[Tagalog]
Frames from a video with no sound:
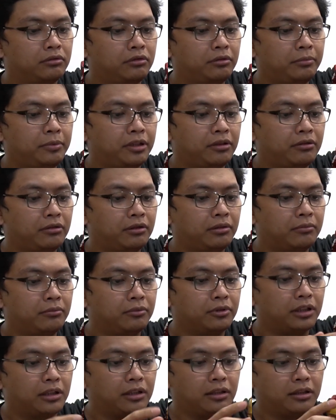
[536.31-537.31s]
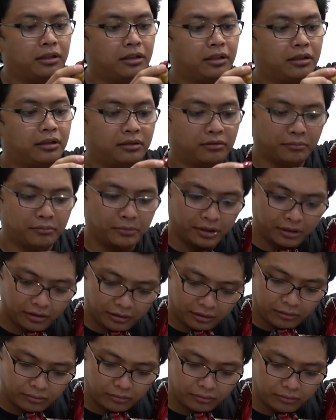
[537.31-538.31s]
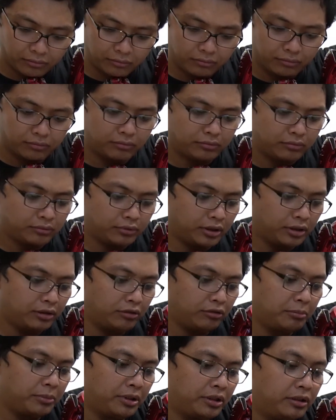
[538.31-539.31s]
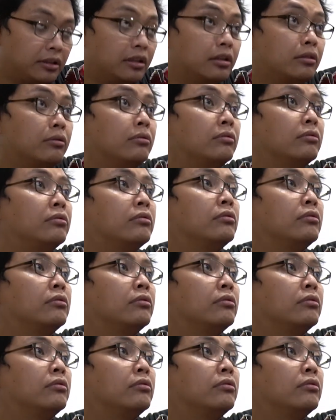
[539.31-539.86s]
Di, pero alam ko talaga, umiilaw to. Sana umiilaw.